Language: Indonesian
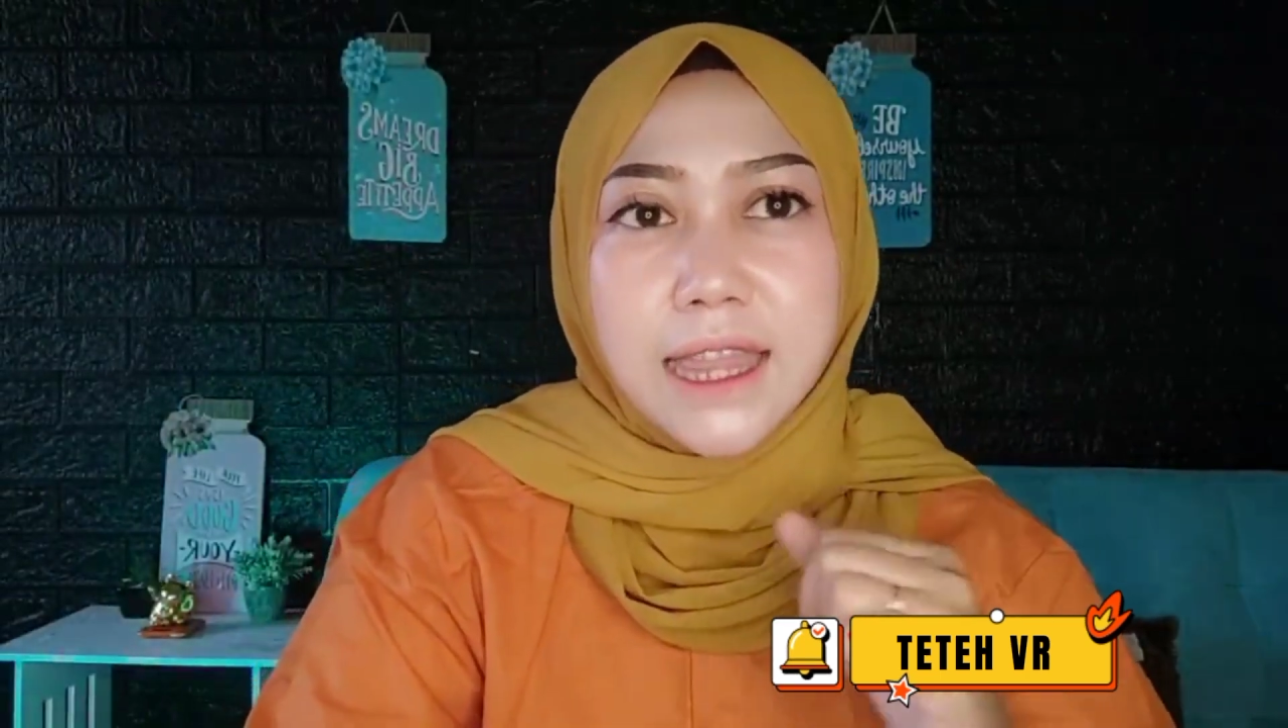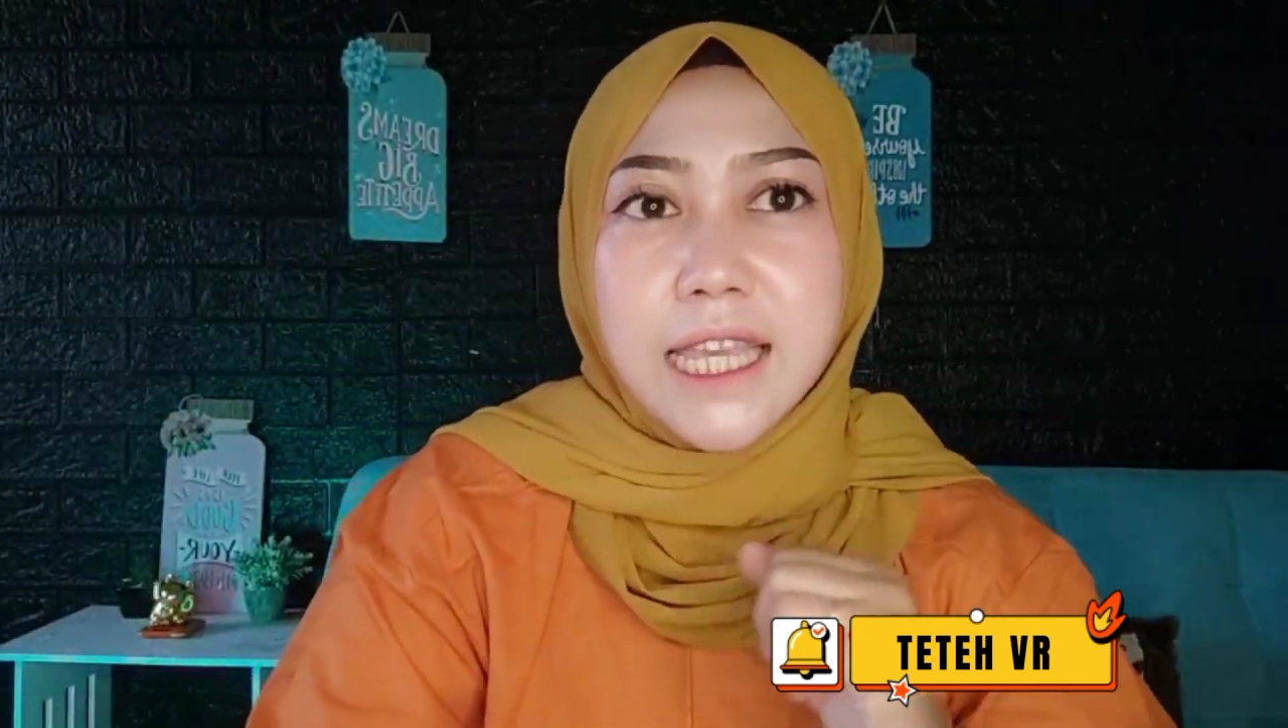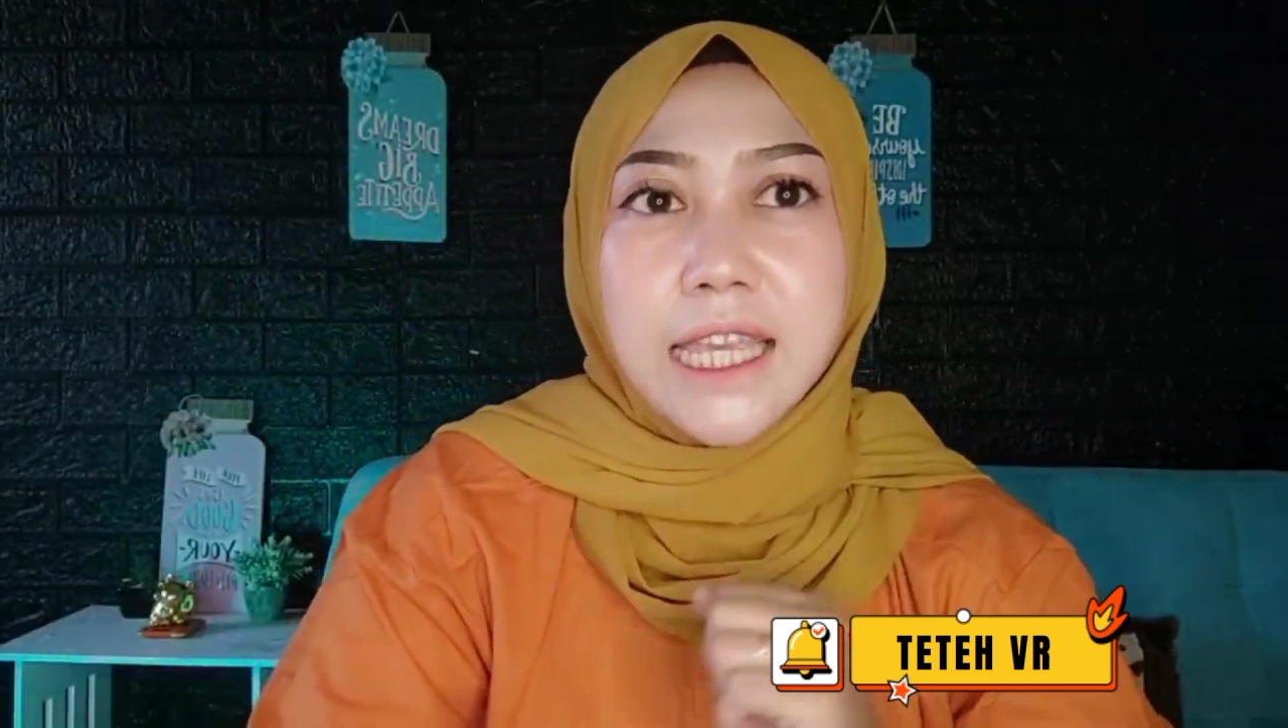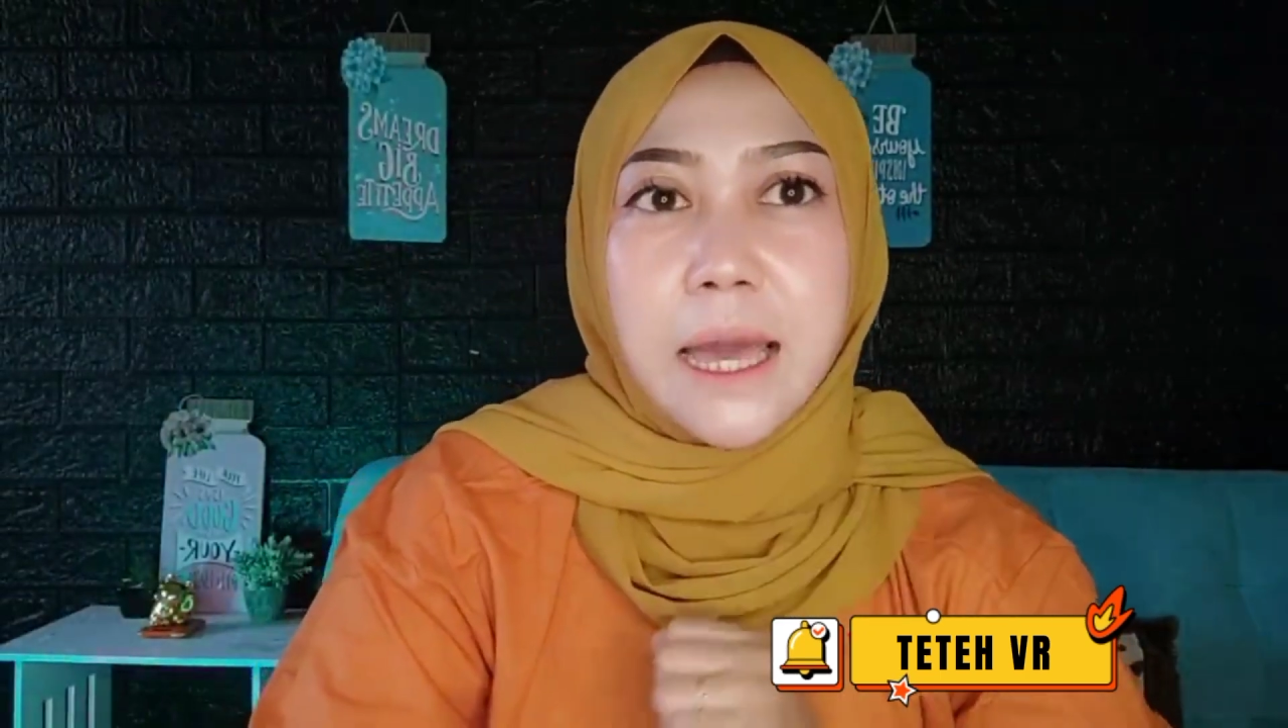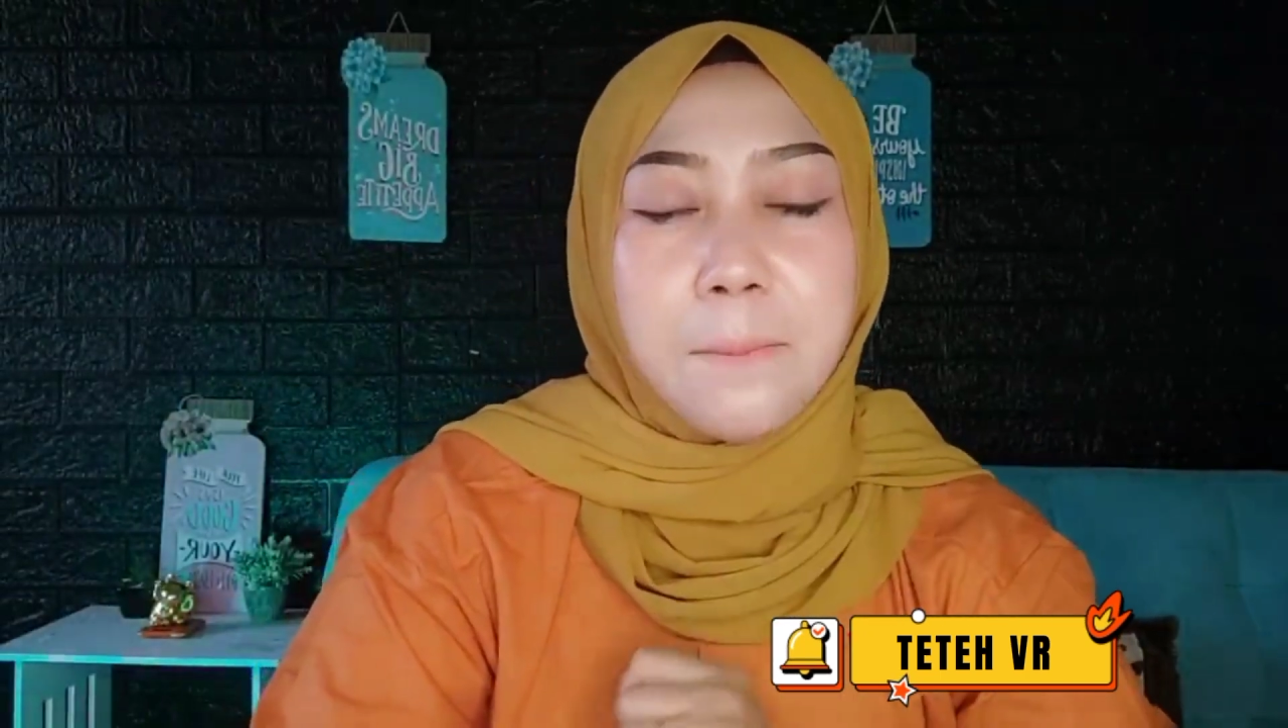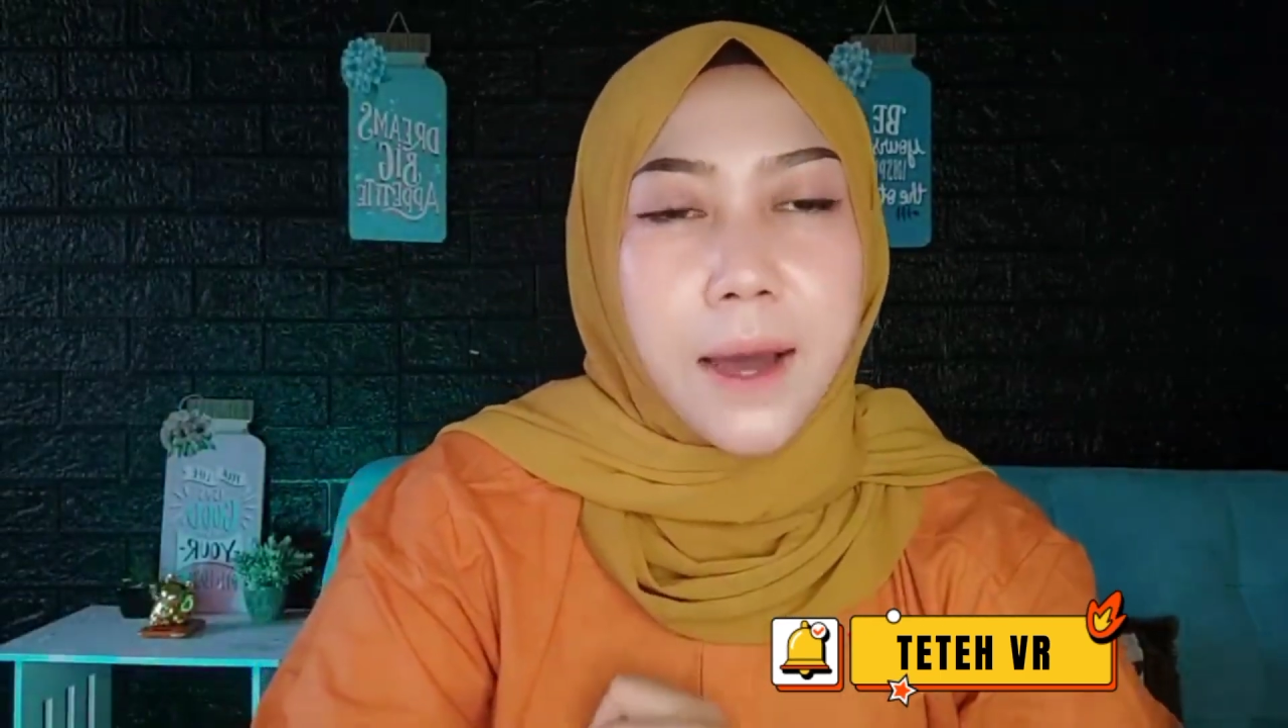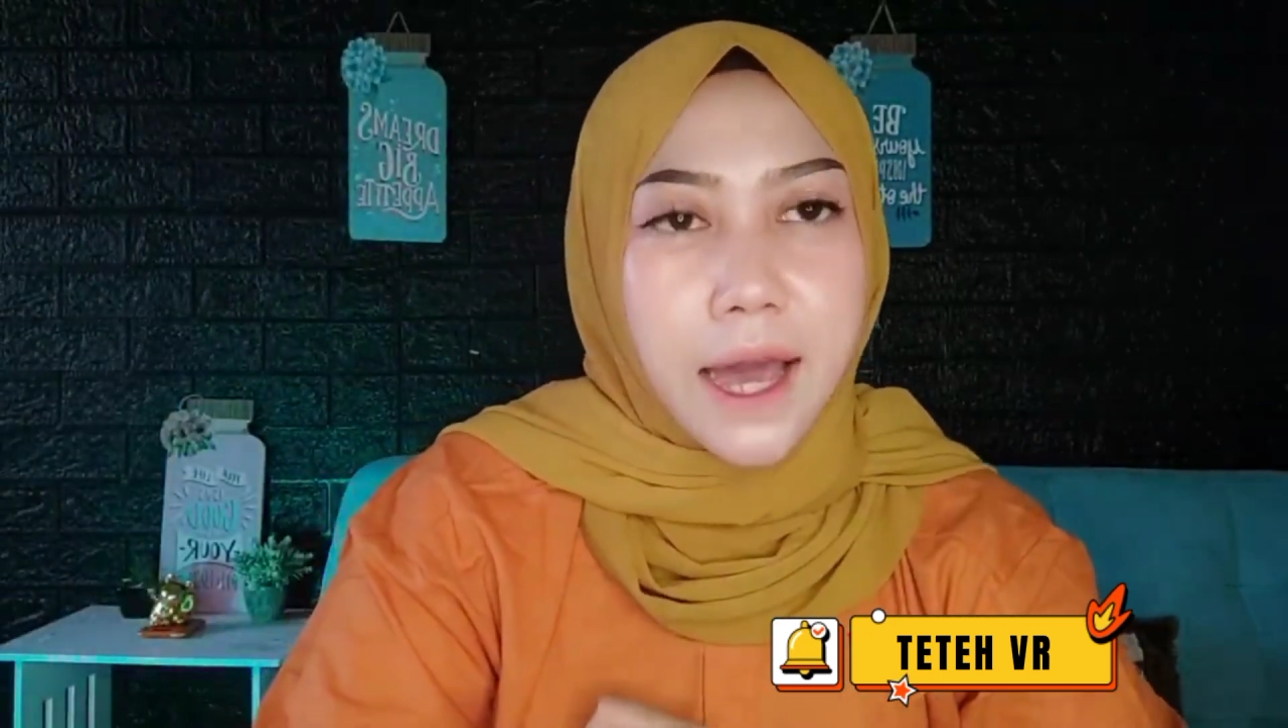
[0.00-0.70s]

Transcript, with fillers: tiap